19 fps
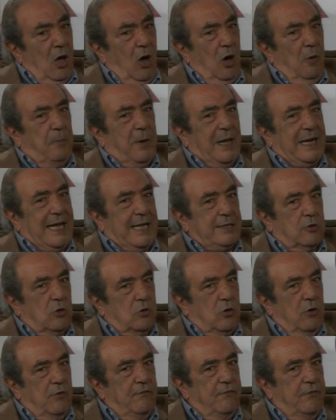ho parlato
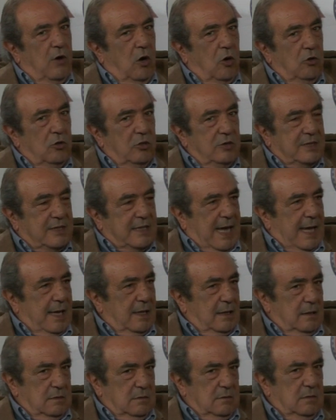con Volta,